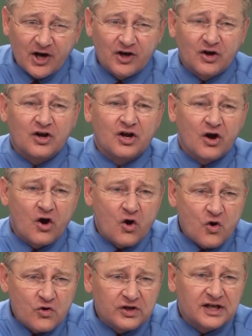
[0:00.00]
kendi
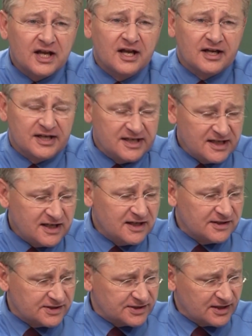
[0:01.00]
duygularımızdan
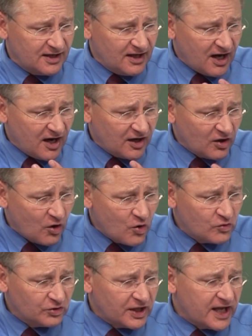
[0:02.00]
bahsetmeye
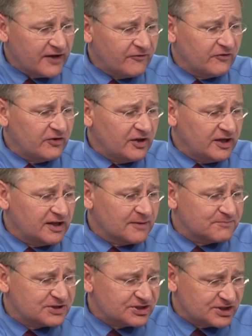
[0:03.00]
başladığımızda
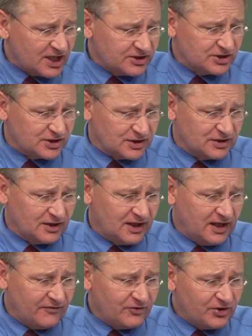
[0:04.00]
tanrısal görüşü
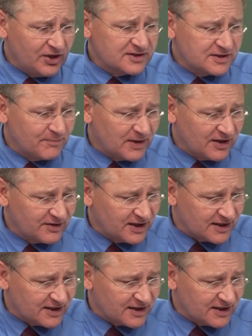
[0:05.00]
kaybediyoruz.